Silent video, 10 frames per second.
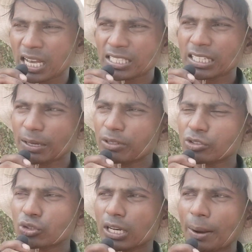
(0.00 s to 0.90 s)
ऐसे कभी
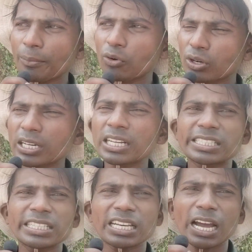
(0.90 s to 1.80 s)
किसको नाम बोलने
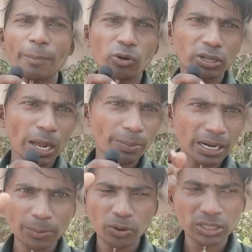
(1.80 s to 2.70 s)
नहीं चाहिए आप लोग को नाम
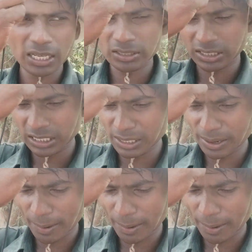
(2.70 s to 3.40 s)
खराब होता है इसके लिए